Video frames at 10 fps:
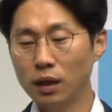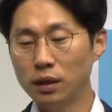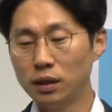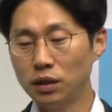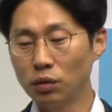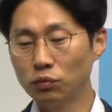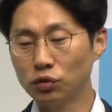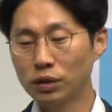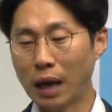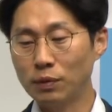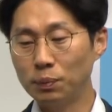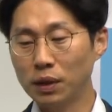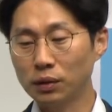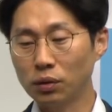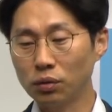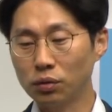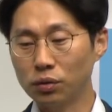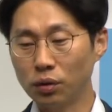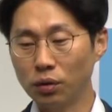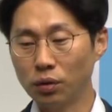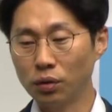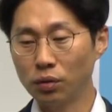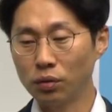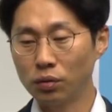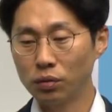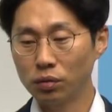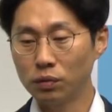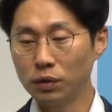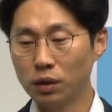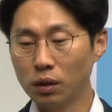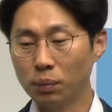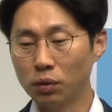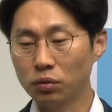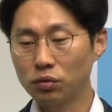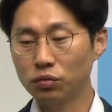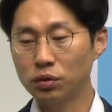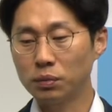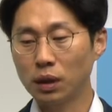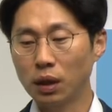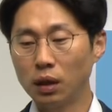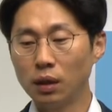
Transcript: 2년물은 4BP가 떨어졌어요. 그래서 금리차가 벌어지고 있습니다.